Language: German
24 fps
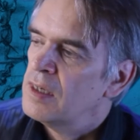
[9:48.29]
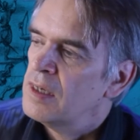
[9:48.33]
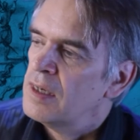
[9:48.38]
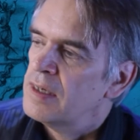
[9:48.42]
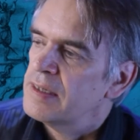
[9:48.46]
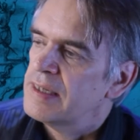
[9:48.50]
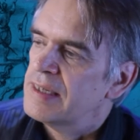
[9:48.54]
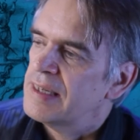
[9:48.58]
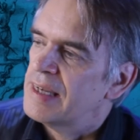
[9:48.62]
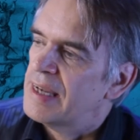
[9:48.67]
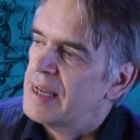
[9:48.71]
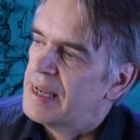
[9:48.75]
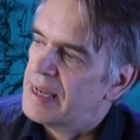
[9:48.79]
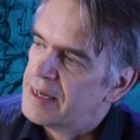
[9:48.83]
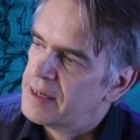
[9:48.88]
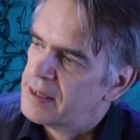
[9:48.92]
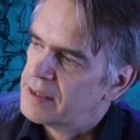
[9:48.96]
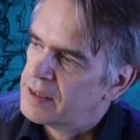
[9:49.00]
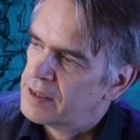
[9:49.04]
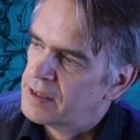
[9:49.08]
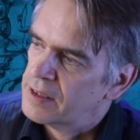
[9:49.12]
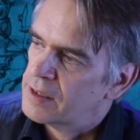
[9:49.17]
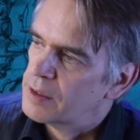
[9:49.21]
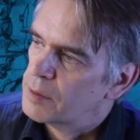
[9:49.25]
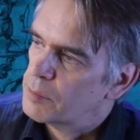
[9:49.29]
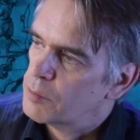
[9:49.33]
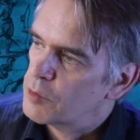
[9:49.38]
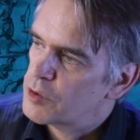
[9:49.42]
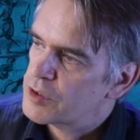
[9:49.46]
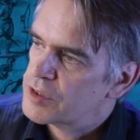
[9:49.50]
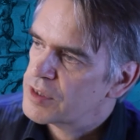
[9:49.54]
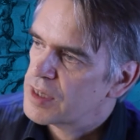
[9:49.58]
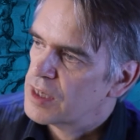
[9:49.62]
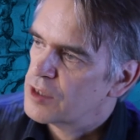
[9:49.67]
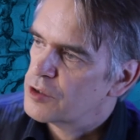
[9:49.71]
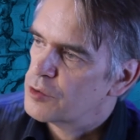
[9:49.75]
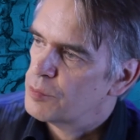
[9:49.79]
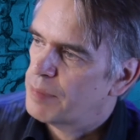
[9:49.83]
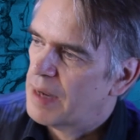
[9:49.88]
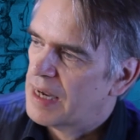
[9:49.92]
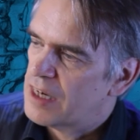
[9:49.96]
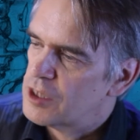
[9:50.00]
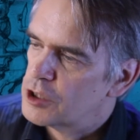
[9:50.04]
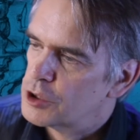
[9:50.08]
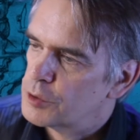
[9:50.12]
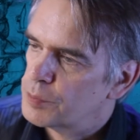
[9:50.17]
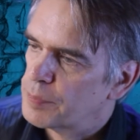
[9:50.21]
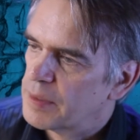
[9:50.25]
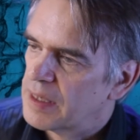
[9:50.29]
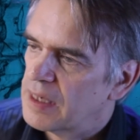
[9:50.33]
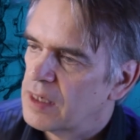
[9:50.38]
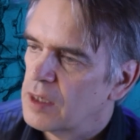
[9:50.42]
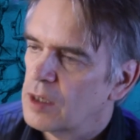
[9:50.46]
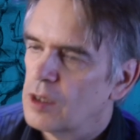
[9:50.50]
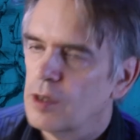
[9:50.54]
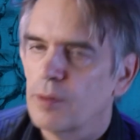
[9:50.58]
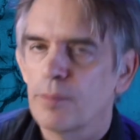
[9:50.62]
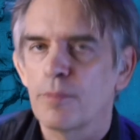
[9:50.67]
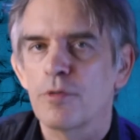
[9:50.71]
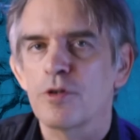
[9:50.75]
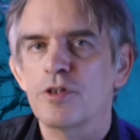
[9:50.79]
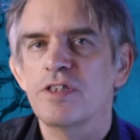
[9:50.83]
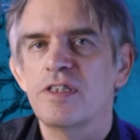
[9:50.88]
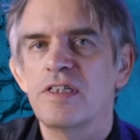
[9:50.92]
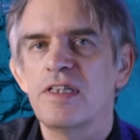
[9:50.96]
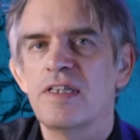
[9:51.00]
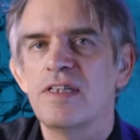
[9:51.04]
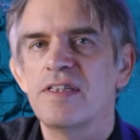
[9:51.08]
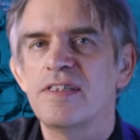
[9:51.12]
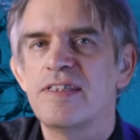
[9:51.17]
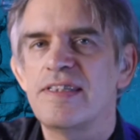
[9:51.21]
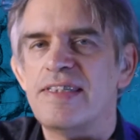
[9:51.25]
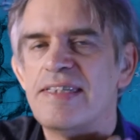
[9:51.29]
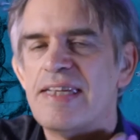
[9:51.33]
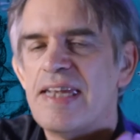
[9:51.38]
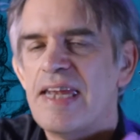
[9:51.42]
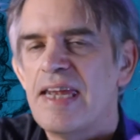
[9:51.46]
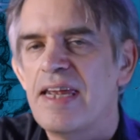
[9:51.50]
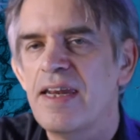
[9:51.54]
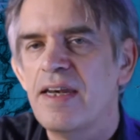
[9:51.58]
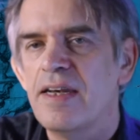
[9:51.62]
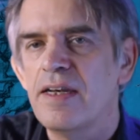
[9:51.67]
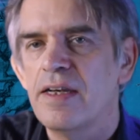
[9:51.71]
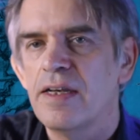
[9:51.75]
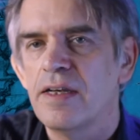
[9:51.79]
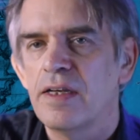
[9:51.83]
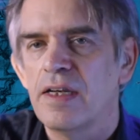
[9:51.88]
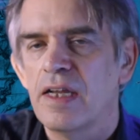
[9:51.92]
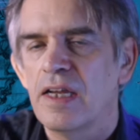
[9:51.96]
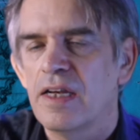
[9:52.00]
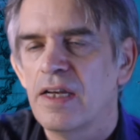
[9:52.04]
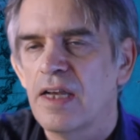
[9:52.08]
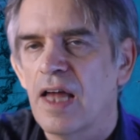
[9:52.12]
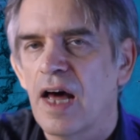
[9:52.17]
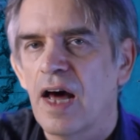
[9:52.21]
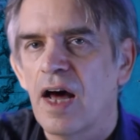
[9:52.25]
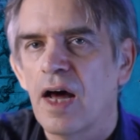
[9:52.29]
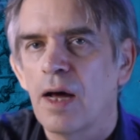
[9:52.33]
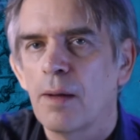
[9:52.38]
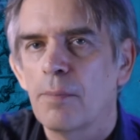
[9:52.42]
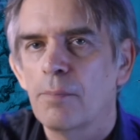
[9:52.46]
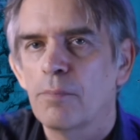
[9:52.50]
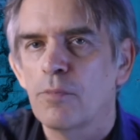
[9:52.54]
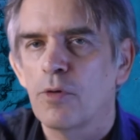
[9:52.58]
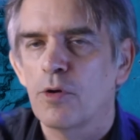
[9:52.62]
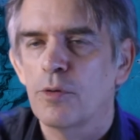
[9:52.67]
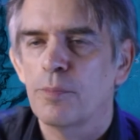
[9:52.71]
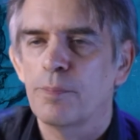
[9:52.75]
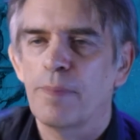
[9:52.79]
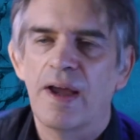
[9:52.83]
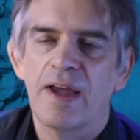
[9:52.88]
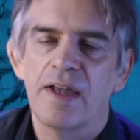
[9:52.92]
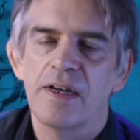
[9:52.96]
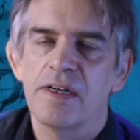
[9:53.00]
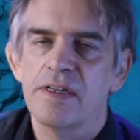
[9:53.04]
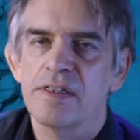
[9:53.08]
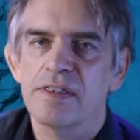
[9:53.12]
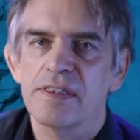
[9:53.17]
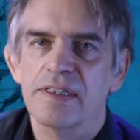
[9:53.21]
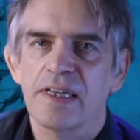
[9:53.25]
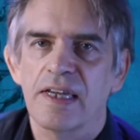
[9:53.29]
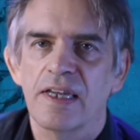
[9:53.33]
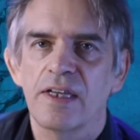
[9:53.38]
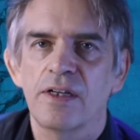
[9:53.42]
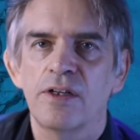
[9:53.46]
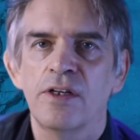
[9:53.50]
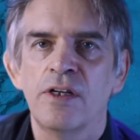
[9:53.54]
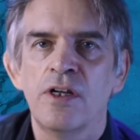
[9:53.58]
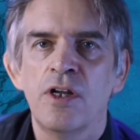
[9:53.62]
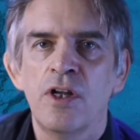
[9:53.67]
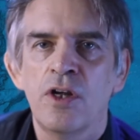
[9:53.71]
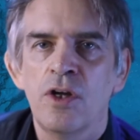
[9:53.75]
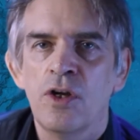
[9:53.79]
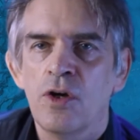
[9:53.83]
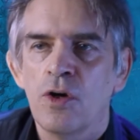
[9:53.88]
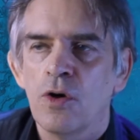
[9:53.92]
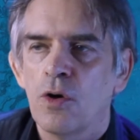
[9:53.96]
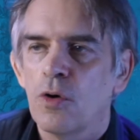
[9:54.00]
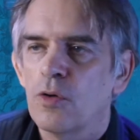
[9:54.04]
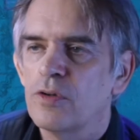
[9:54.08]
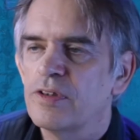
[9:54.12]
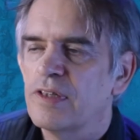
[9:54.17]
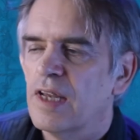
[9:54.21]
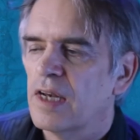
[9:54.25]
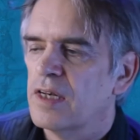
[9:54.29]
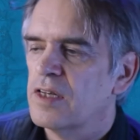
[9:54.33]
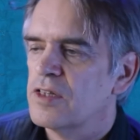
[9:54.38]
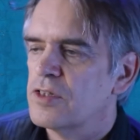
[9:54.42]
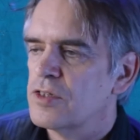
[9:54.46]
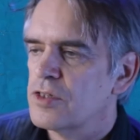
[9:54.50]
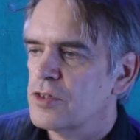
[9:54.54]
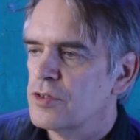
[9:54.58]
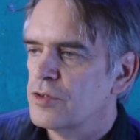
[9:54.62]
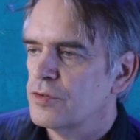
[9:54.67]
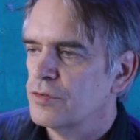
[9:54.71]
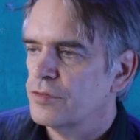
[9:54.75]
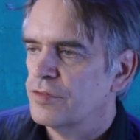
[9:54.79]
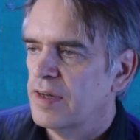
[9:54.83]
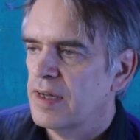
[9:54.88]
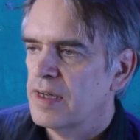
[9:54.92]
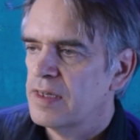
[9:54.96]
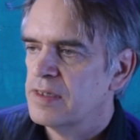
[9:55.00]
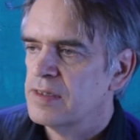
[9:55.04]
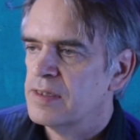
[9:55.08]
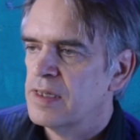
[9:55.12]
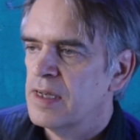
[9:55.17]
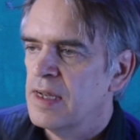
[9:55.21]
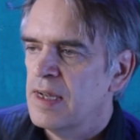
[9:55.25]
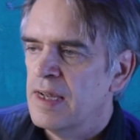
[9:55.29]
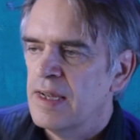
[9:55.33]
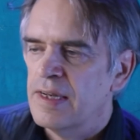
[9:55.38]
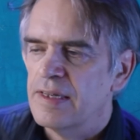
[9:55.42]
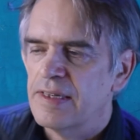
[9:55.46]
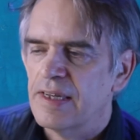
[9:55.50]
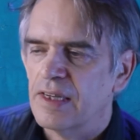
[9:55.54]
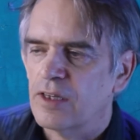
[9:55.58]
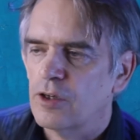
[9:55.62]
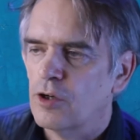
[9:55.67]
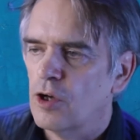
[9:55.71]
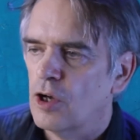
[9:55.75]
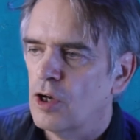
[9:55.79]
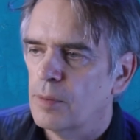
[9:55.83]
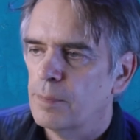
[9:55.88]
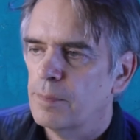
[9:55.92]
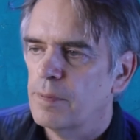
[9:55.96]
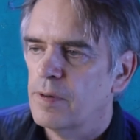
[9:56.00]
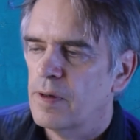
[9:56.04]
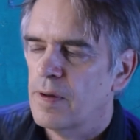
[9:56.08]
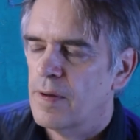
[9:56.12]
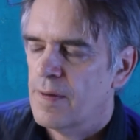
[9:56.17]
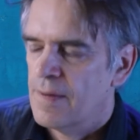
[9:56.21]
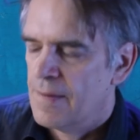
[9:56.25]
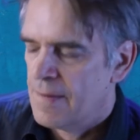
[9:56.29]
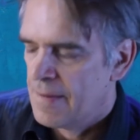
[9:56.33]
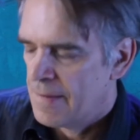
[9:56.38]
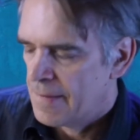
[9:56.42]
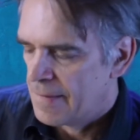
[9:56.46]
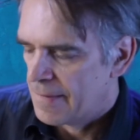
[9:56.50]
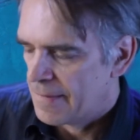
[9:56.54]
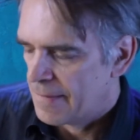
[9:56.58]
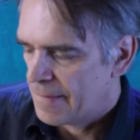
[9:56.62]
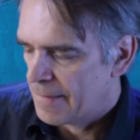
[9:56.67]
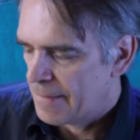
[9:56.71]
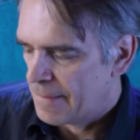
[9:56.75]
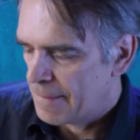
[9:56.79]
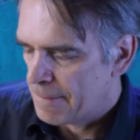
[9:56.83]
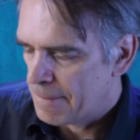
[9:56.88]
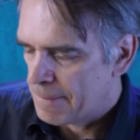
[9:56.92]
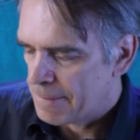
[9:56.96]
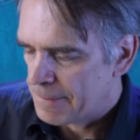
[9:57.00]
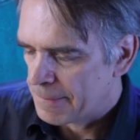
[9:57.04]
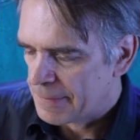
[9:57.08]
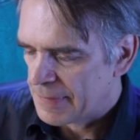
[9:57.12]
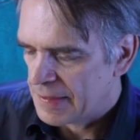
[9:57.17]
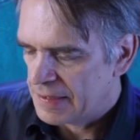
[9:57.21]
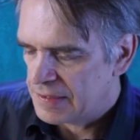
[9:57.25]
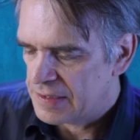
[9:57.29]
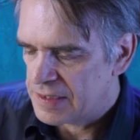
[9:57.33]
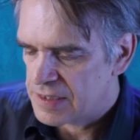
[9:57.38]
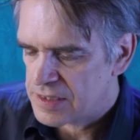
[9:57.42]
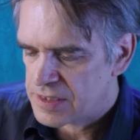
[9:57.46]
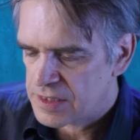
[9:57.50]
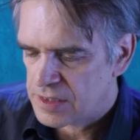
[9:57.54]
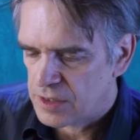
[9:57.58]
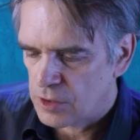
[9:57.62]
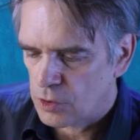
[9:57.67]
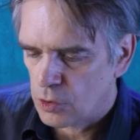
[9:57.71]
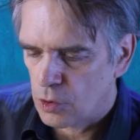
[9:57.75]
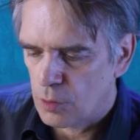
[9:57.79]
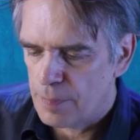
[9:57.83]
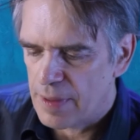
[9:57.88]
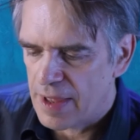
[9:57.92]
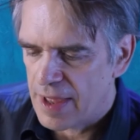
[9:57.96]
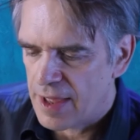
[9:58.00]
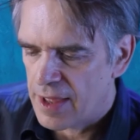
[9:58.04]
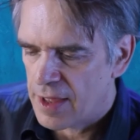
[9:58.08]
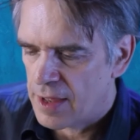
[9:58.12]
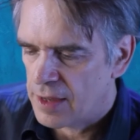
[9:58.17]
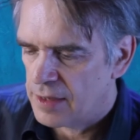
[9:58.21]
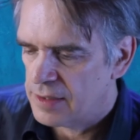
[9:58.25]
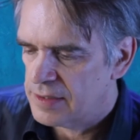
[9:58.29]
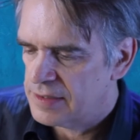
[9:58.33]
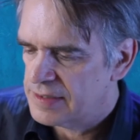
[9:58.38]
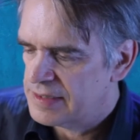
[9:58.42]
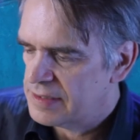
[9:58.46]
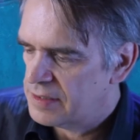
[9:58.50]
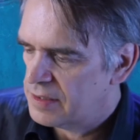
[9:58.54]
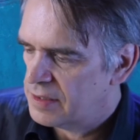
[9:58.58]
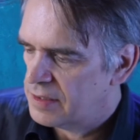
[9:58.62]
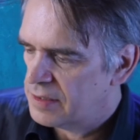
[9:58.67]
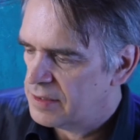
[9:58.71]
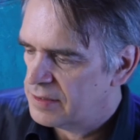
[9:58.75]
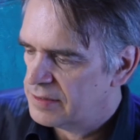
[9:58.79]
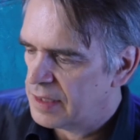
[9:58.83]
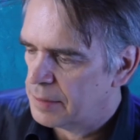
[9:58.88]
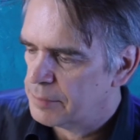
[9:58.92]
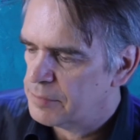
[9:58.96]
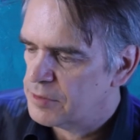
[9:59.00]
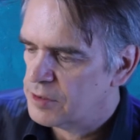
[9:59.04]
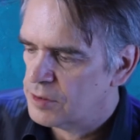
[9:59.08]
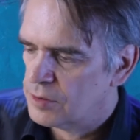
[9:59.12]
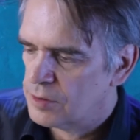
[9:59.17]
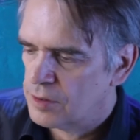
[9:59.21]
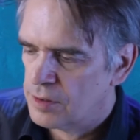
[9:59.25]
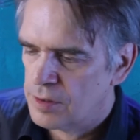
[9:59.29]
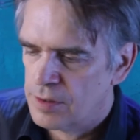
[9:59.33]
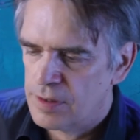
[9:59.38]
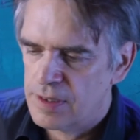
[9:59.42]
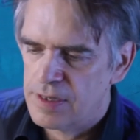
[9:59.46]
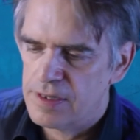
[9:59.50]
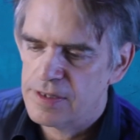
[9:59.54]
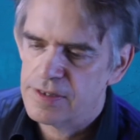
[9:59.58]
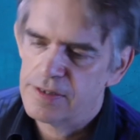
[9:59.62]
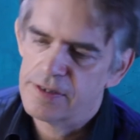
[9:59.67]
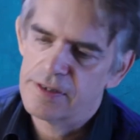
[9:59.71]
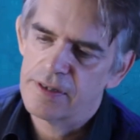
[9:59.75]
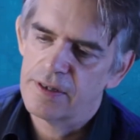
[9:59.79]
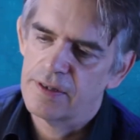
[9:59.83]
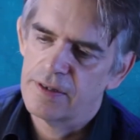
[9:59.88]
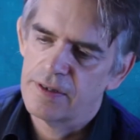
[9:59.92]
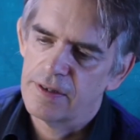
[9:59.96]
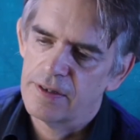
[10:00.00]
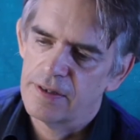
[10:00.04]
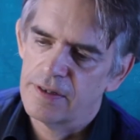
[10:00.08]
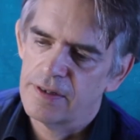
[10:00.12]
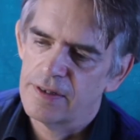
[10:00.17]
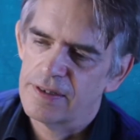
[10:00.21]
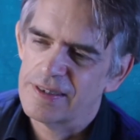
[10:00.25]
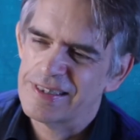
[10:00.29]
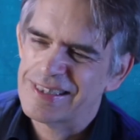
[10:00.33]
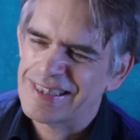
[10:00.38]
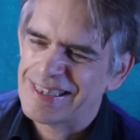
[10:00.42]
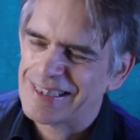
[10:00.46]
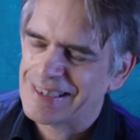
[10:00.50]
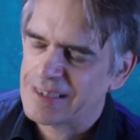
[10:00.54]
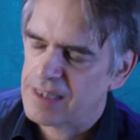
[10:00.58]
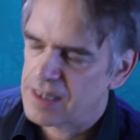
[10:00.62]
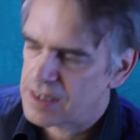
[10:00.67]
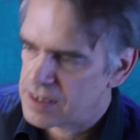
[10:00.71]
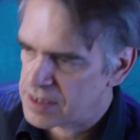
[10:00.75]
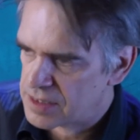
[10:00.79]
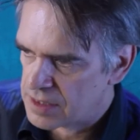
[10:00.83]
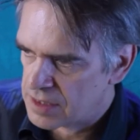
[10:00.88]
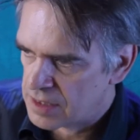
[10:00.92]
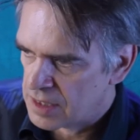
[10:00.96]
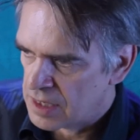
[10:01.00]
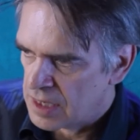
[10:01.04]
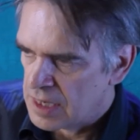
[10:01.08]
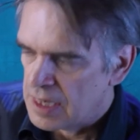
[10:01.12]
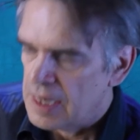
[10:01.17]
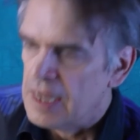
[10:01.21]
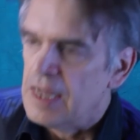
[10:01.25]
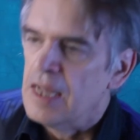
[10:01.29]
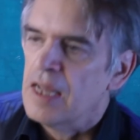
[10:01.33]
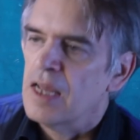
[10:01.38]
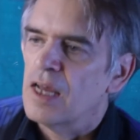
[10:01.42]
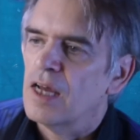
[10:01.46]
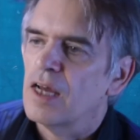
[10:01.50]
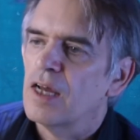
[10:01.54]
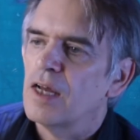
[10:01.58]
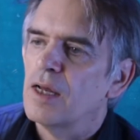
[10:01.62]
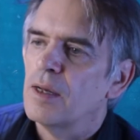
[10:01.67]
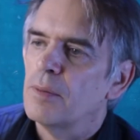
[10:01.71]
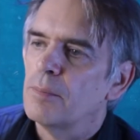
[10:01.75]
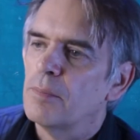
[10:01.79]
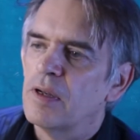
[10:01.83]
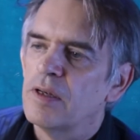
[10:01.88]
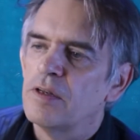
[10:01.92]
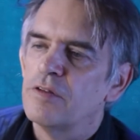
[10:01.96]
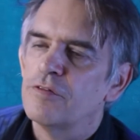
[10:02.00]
Der Henker muss also beispringen muss die Sehnen in Armen und Beinen trennen. Und dann ist es soweit, der Körper ähm, des Robert äh, Damien ist äh, äh, zerrissen. Äh, man